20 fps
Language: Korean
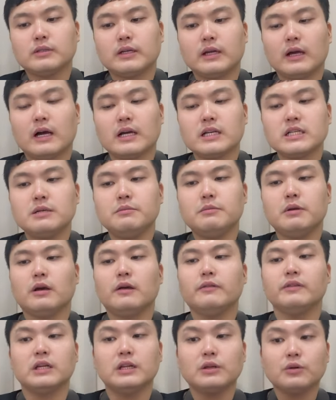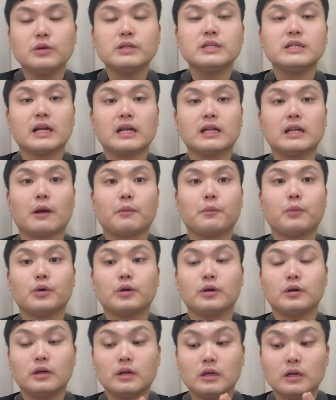생각하시면 들꽃이라는
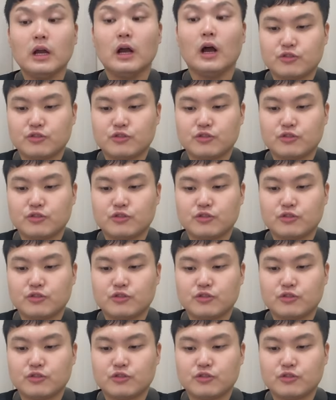악보를